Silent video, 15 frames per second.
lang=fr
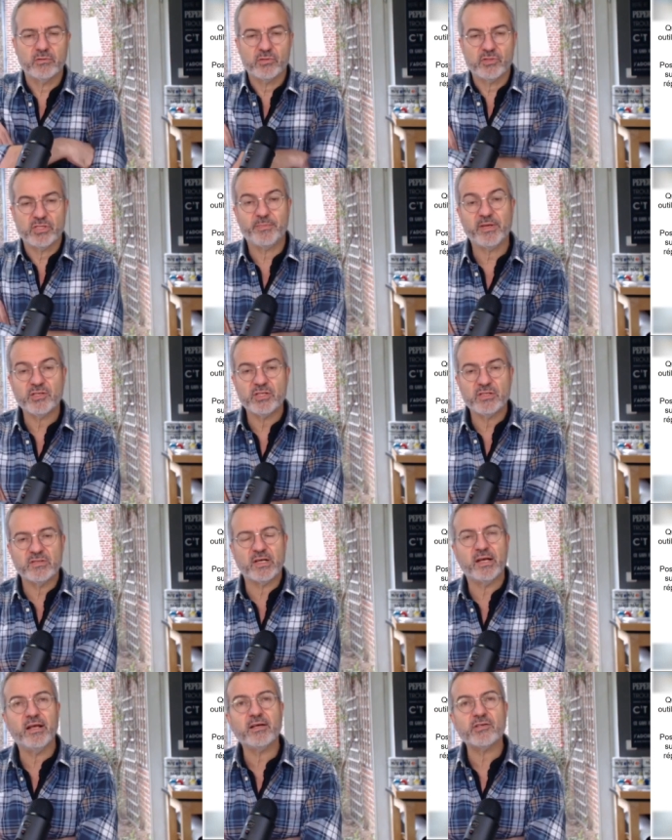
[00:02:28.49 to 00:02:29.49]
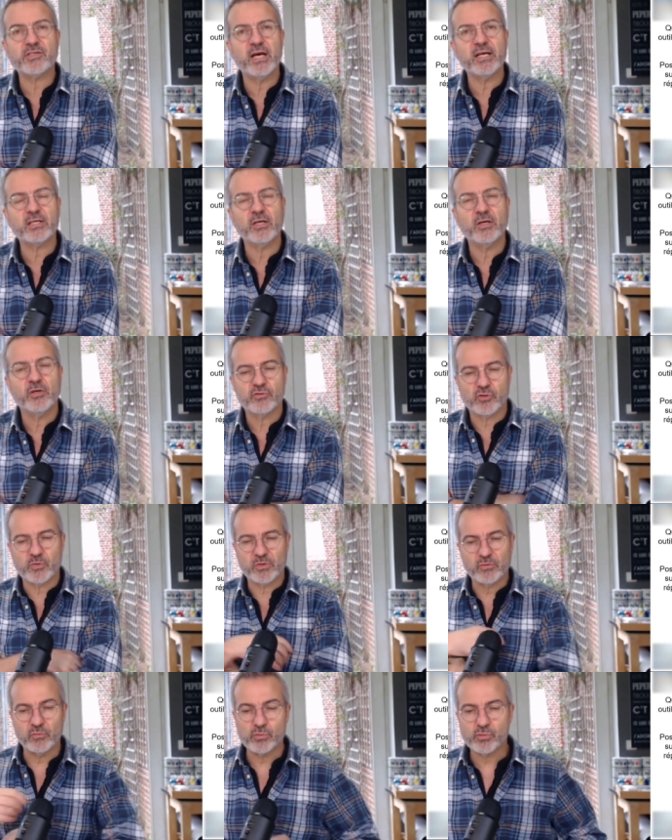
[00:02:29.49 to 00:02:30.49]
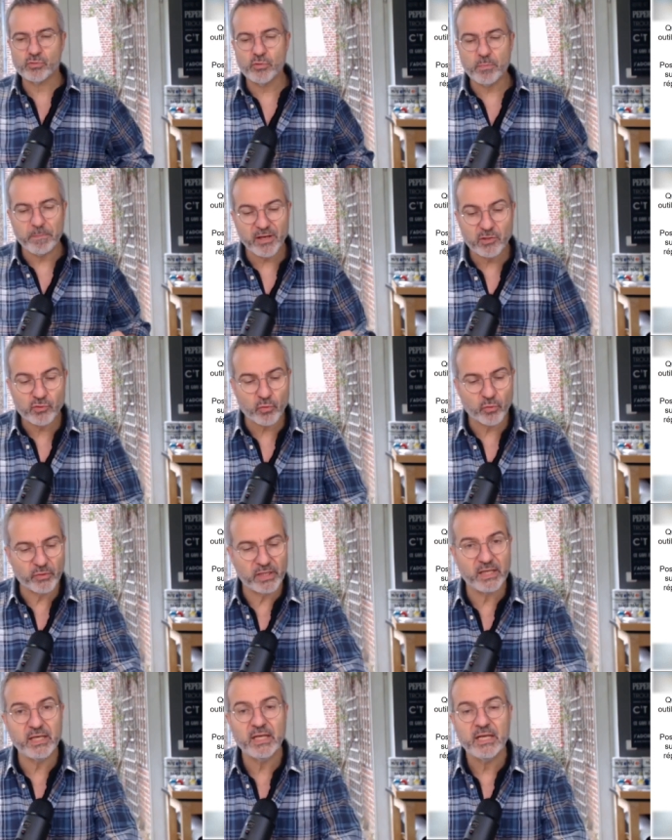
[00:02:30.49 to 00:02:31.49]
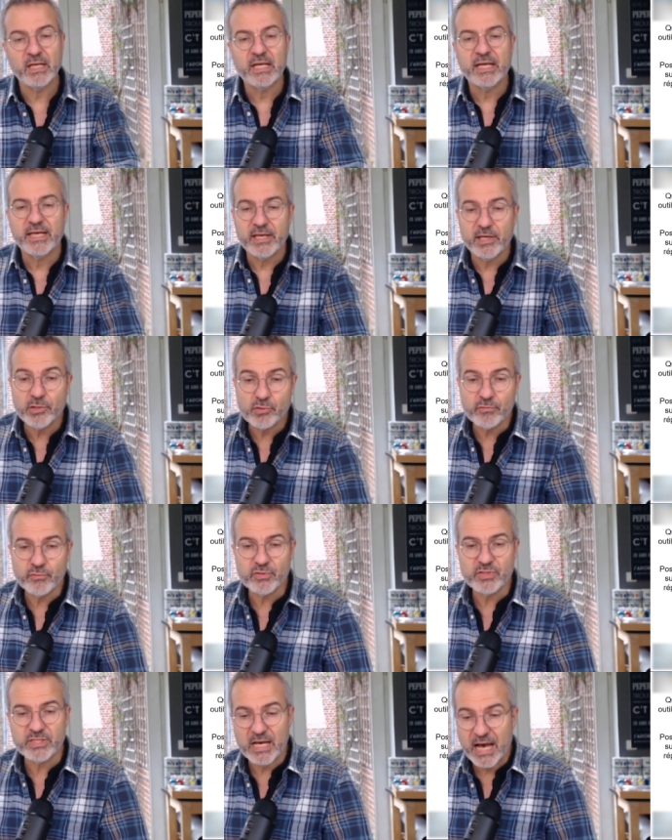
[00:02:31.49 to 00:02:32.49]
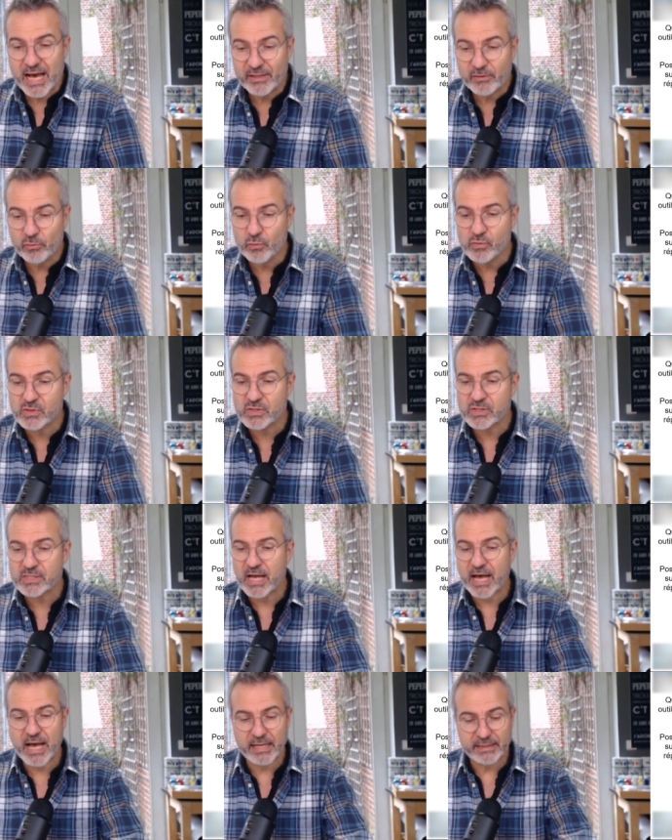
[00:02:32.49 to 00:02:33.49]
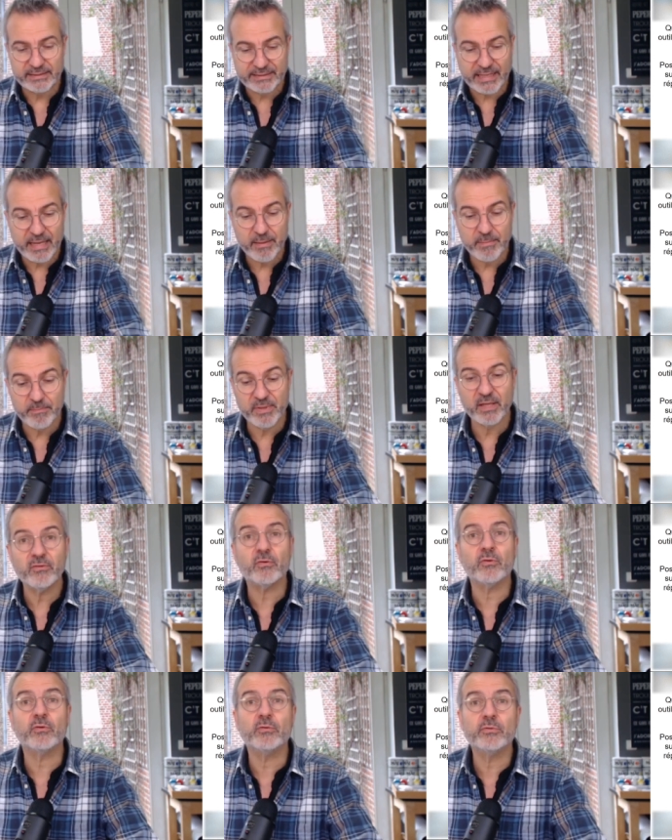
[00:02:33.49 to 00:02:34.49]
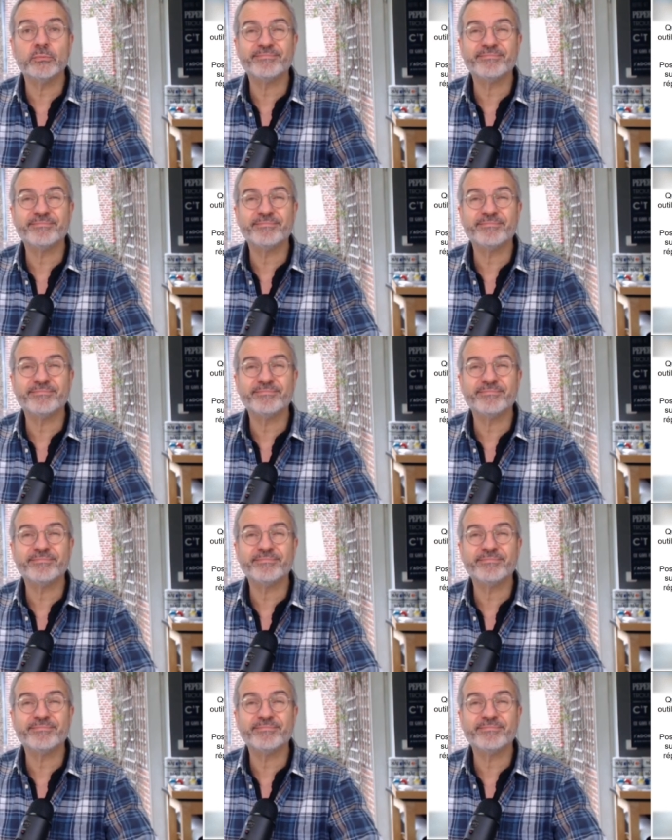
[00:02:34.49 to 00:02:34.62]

J'espère que j'ai été clair, Jacques. Je vous souhaite une super journée et je vous dis à tous à très bientôt.